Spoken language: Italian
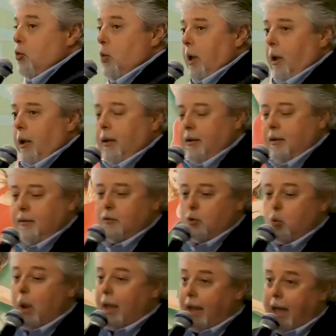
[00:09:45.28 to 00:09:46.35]
sulla,
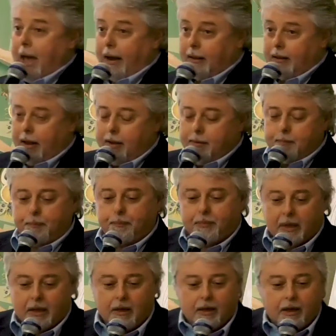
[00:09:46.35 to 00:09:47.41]
sulla carta,
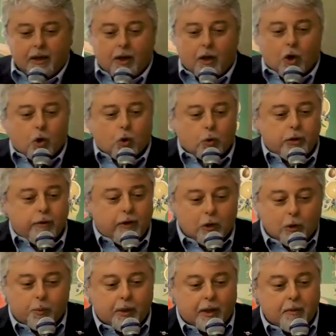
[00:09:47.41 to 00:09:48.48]

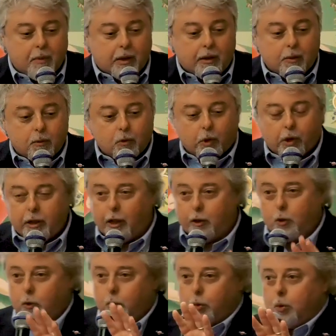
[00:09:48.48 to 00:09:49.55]
condivido pienamente quello che ha
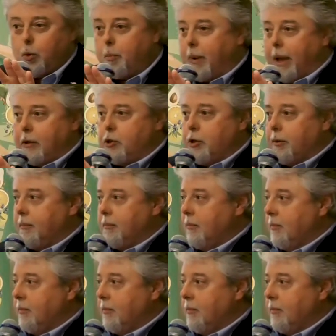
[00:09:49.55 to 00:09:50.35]
detto il dottor Pace.